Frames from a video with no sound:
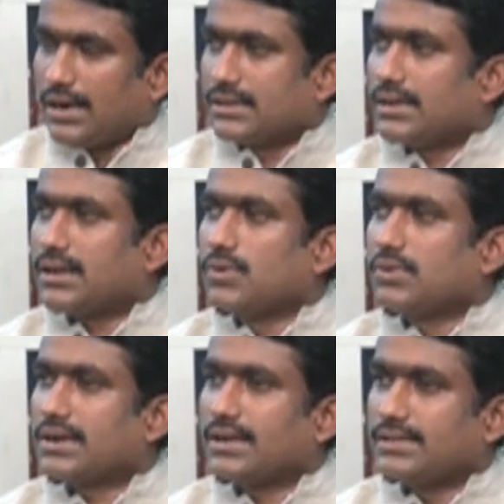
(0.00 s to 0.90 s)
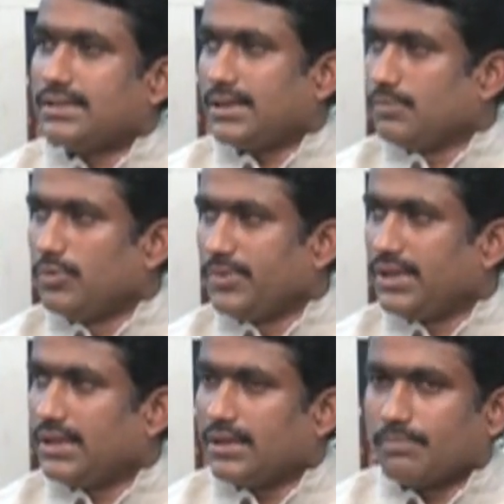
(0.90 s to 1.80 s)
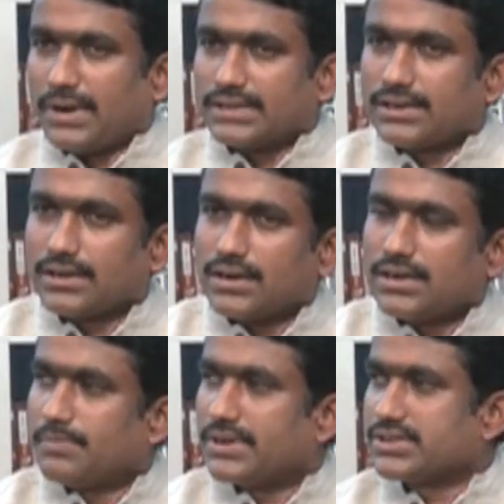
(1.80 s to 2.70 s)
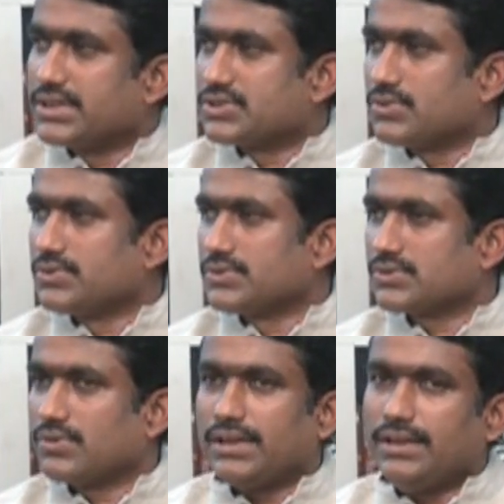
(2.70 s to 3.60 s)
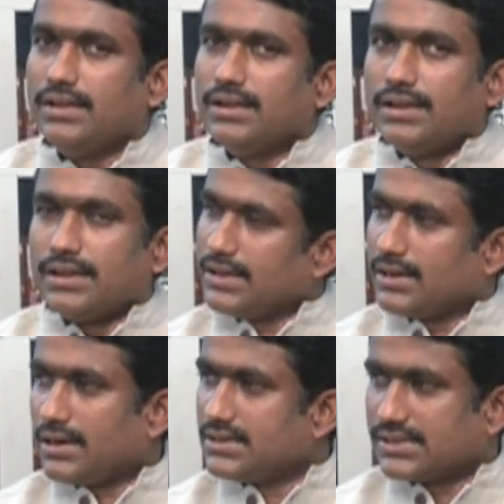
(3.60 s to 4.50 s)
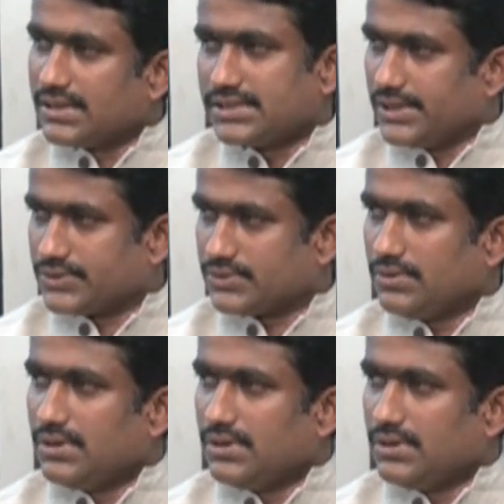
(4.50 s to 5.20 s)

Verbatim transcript: ఆధారాలు ఉన్నట్లయితే భూమి పాత రికార్డుని పరిశీలించుకొని చూసుకొని ఈ రికార్డు సరిచేయొచ్చు